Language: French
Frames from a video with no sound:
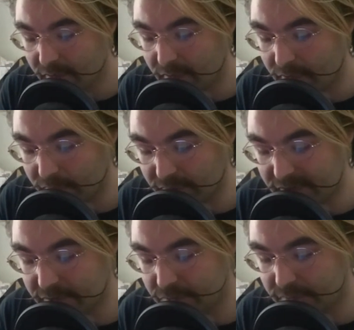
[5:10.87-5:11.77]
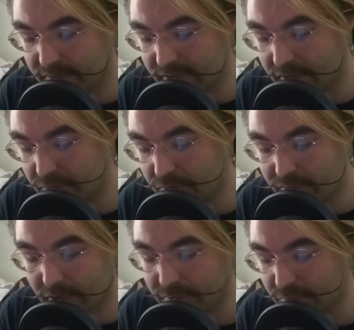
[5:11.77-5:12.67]
ils ont des canaux
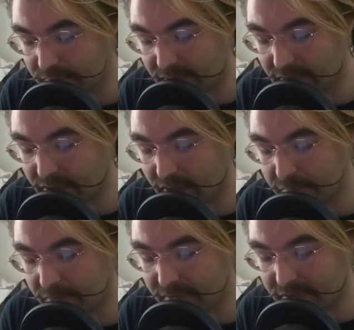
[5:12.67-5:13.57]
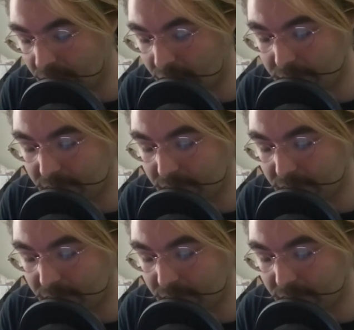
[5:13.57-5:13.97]
voilà, sur Telegram, GitHub.